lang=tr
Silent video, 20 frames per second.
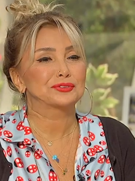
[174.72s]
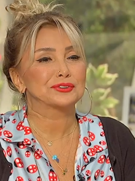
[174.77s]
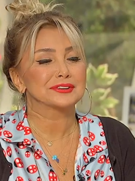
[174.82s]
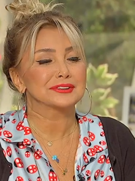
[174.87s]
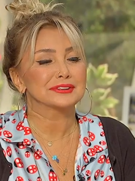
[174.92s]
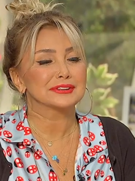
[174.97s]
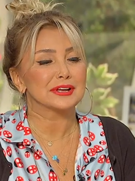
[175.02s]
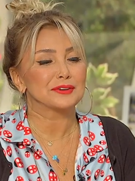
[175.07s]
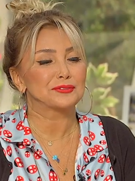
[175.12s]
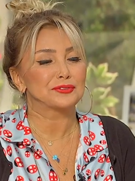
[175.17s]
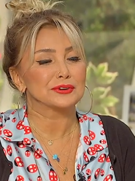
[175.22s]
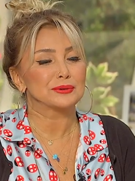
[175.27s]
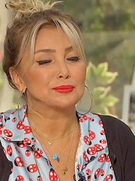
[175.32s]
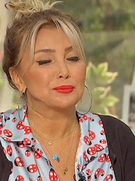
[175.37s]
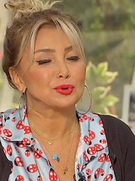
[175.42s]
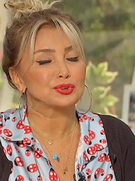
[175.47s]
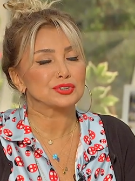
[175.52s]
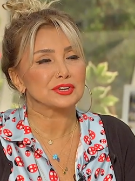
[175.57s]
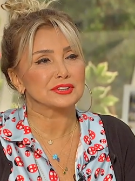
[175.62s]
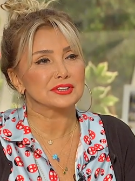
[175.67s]
Sor. fırında fırın
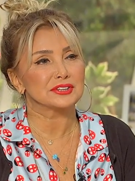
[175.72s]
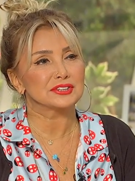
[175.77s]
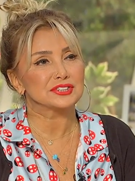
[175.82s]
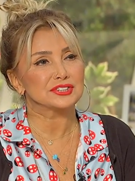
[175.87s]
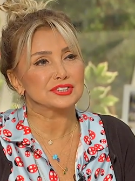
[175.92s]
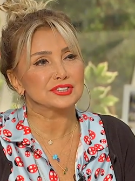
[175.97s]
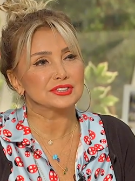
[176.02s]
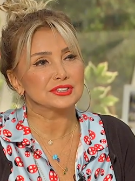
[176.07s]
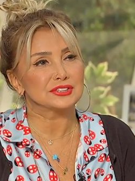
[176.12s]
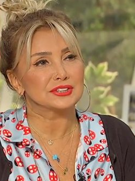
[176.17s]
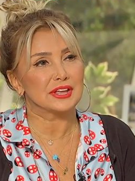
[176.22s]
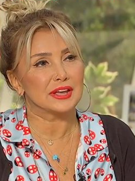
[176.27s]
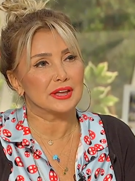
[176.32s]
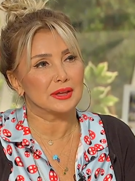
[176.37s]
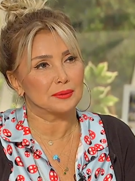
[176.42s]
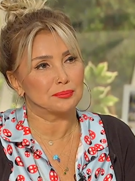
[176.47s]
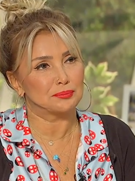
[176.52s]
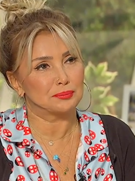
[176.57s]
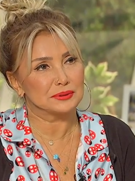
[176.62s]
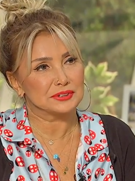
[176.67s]
poşetin
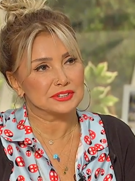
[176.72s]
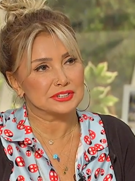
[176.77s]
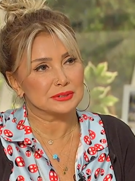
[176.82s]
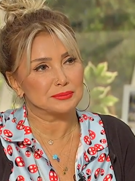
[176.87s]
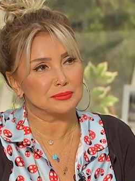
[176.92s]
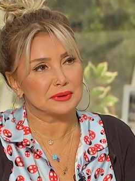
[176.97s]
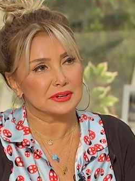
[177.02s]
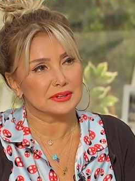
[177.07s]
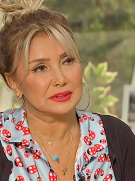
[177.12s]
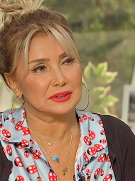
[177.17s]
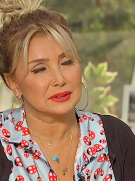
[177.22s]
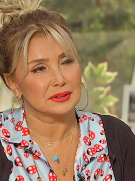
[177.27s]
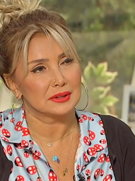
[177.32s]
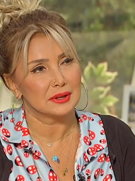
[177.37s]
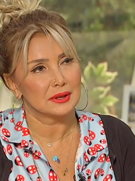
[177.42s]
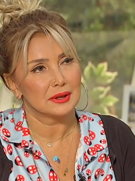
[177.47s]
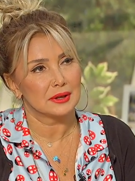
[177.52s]
içinde pişirmenin